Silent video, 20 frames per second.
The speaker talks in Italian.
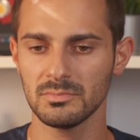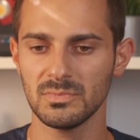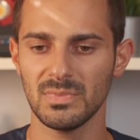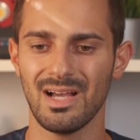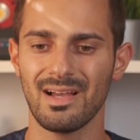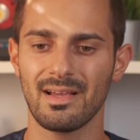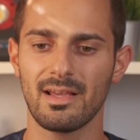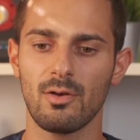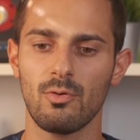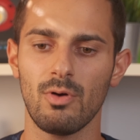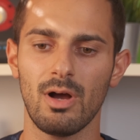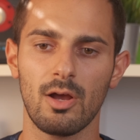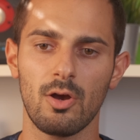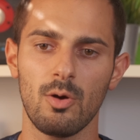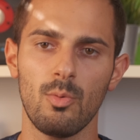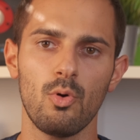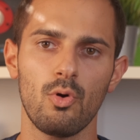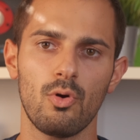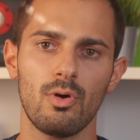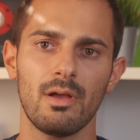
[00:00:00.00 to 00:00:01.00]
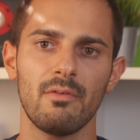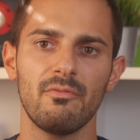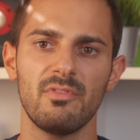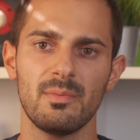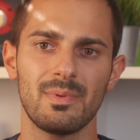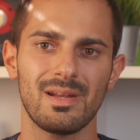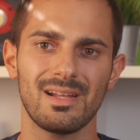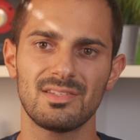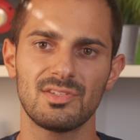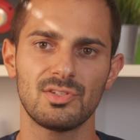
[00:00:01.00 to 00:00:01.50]
anche qua comunque
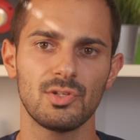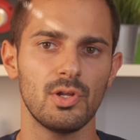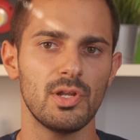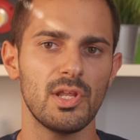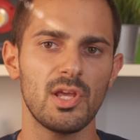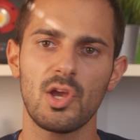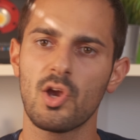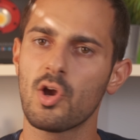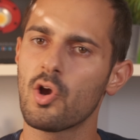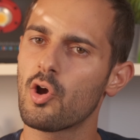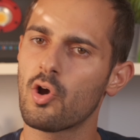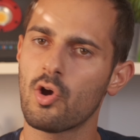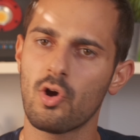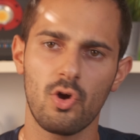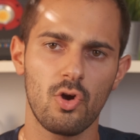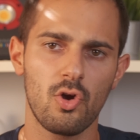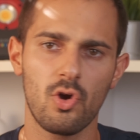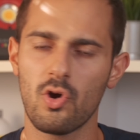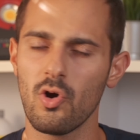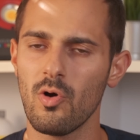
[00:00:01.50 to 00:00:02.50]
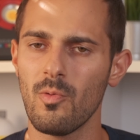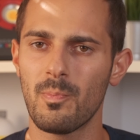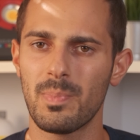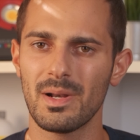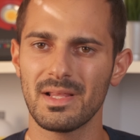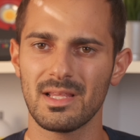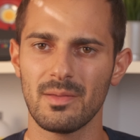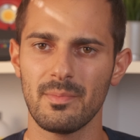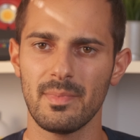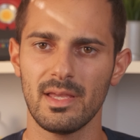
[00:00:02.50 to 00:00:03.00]
vibrazioni
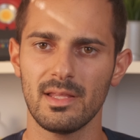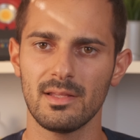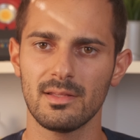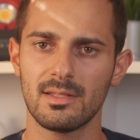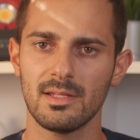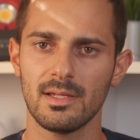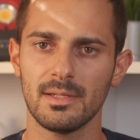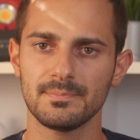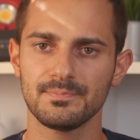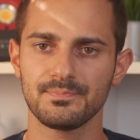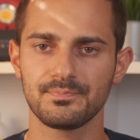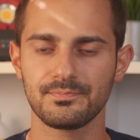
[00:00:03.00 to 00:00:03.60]
completamente